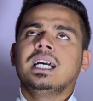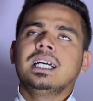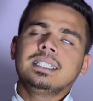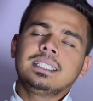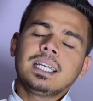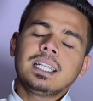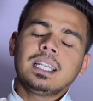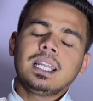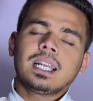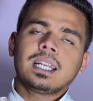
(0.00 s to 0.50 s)

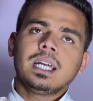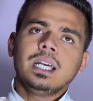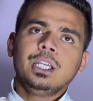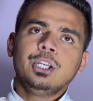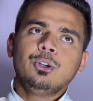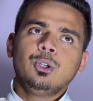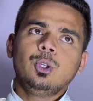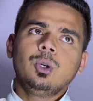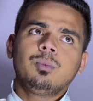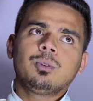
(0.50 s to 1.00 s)
রিসেন্টলি একটা
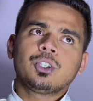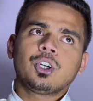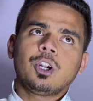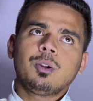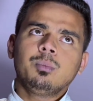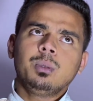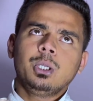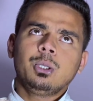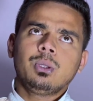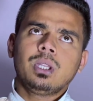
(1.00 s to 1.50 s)
ইউটিউব
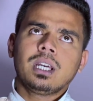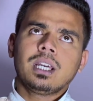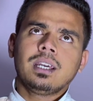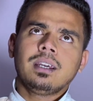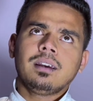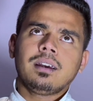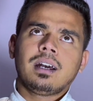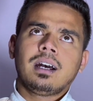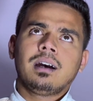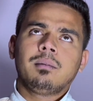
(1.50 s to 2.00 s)
শর্ট ভিডিও থেকে
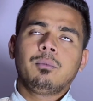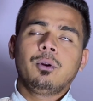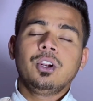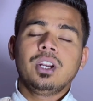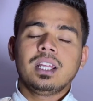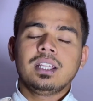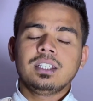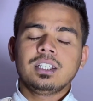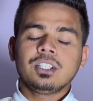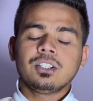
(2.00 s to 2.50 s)

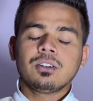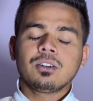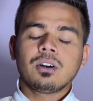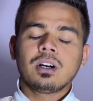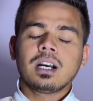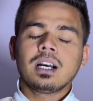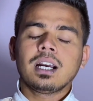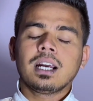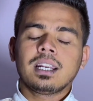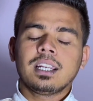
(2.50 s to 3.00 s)
মনিটাইজেশন
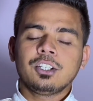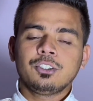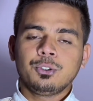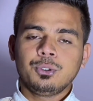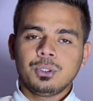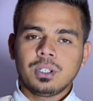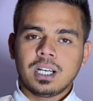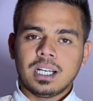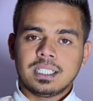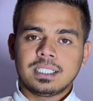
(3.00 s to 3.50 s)
করার একটা
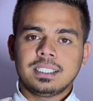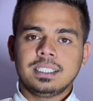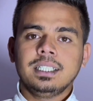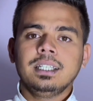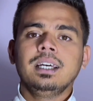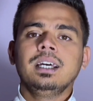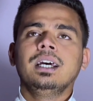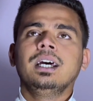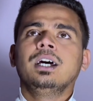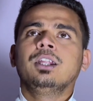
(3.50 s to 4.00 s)
সুযোগ আসছে
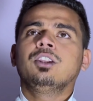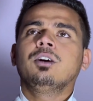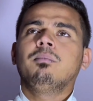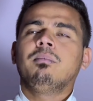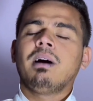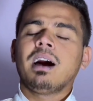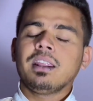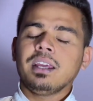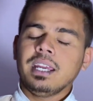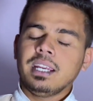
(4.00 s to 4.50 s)
তো
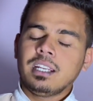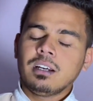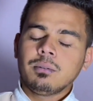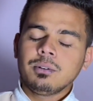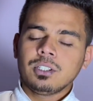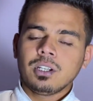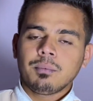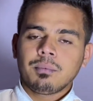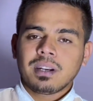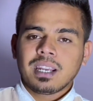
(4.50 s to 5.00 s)
মান এটা
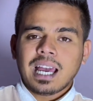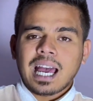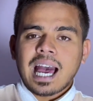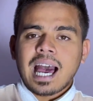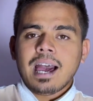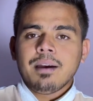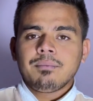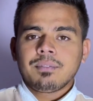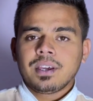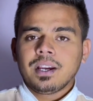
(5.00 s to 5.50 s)
অবশ্যই একটা
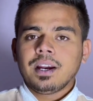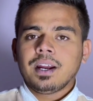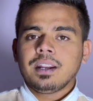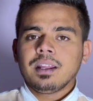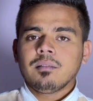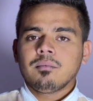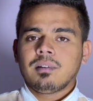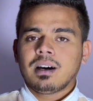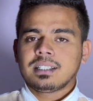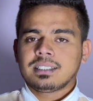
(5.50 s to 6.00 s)
হাইপ
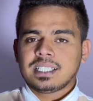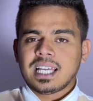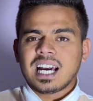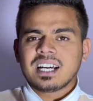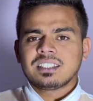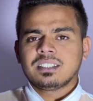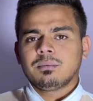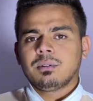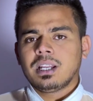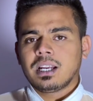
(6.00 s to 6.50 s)
ক্রিয়েটিং বা
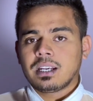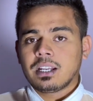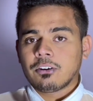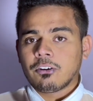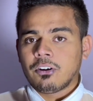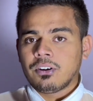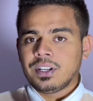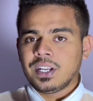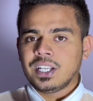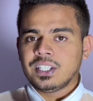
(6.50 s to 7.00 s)
সার্চেবল একটা
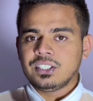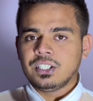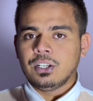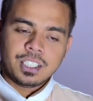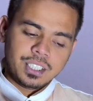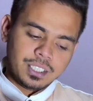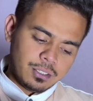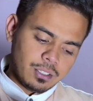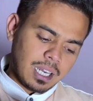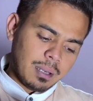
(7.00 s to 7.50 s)
কন্টেন্ট ছিল
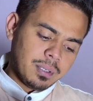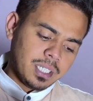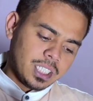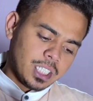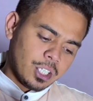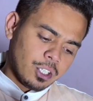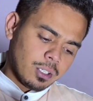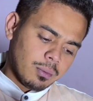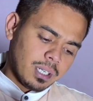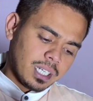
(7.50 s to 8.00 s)
তো আমি
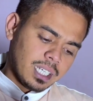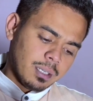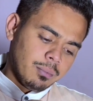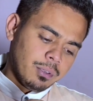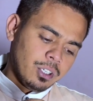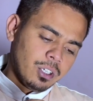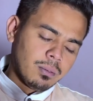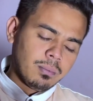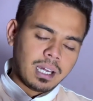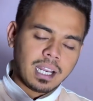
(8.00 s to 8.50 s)
সেরকম একটা
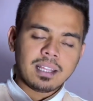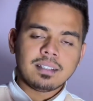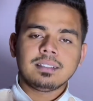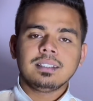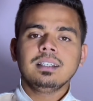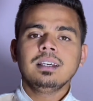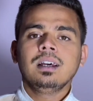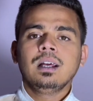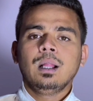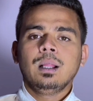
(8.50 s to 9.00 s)
ভিডিও
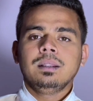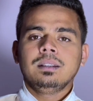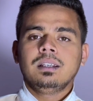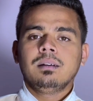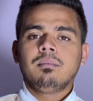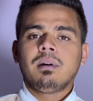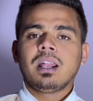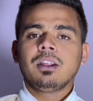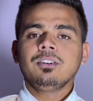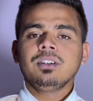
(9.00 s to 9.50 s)
বানাইছি যে
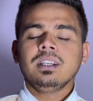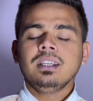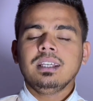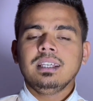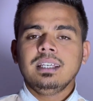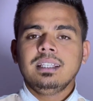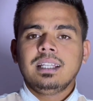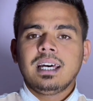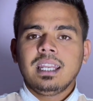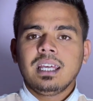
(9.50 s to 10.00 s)
মানুষ
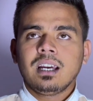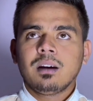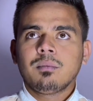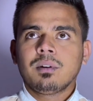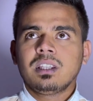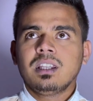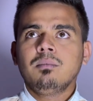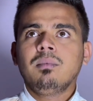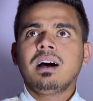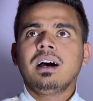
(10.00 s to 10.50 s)
ইদানিংয়ের
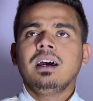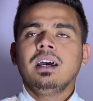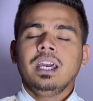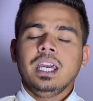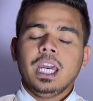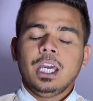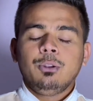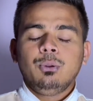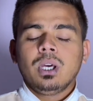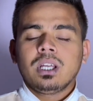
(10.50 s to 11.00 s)
মধ্যে বা
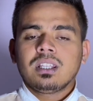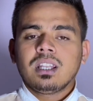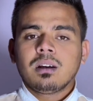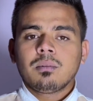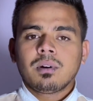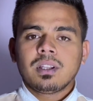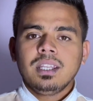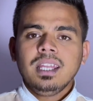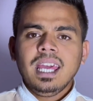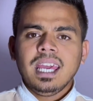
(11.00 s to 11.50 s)
এই দু
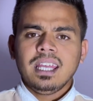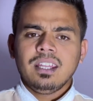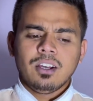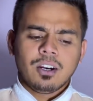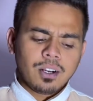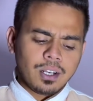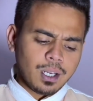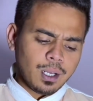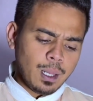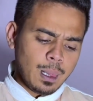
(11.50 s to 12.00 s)
একদিনের মধ্যে এই
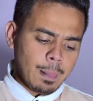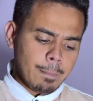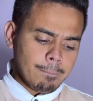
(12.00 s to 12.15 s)
ধরনের